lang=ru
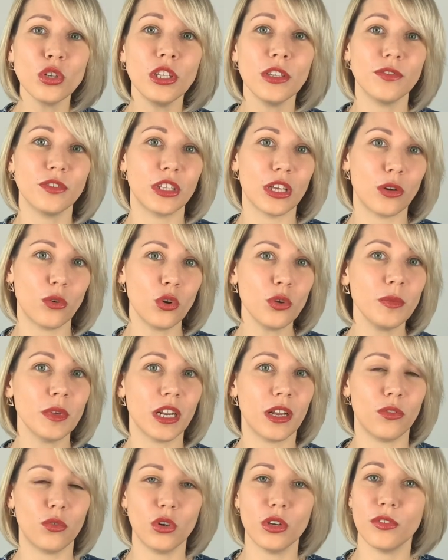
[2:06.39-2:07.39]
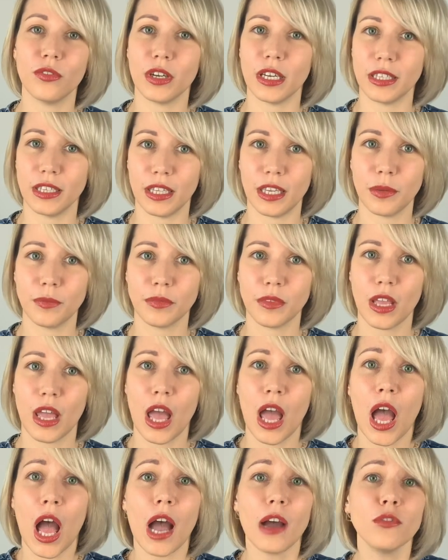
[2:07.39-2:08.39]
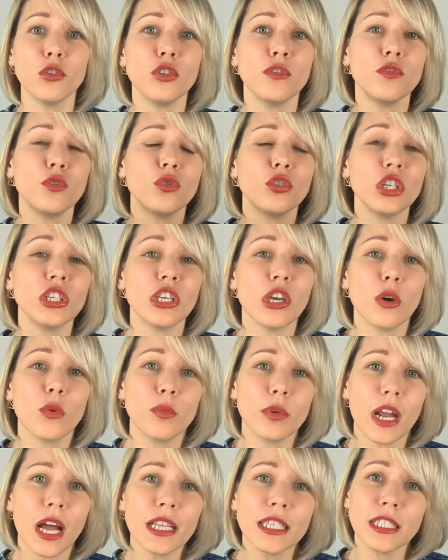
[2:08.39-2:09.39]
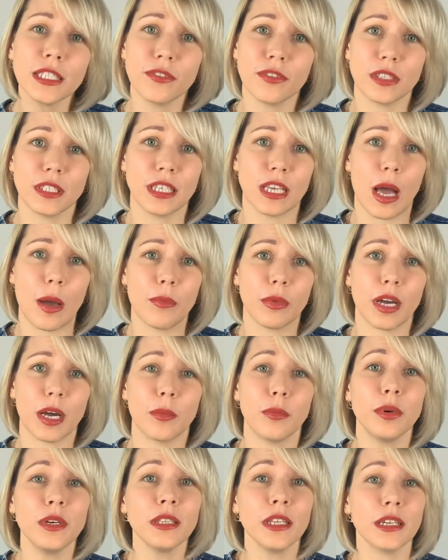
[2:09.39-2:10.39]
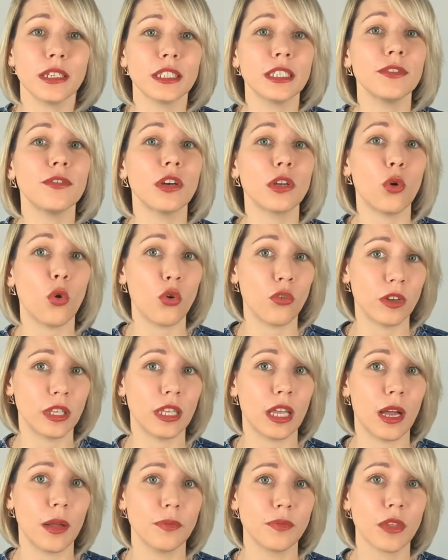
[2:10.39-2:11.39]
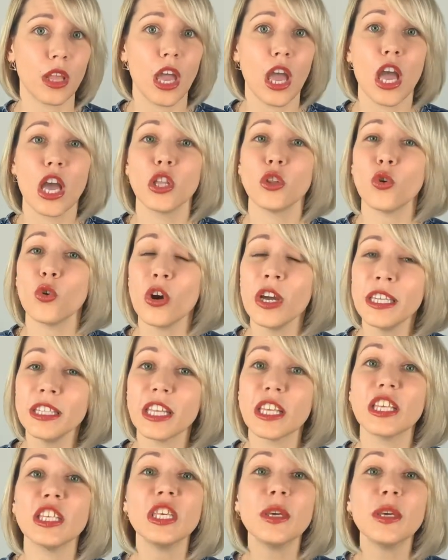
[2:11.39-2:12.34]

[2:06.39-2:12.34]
Второй мировой войны. А вот внутреннее убранство замка было разворовано. Но это не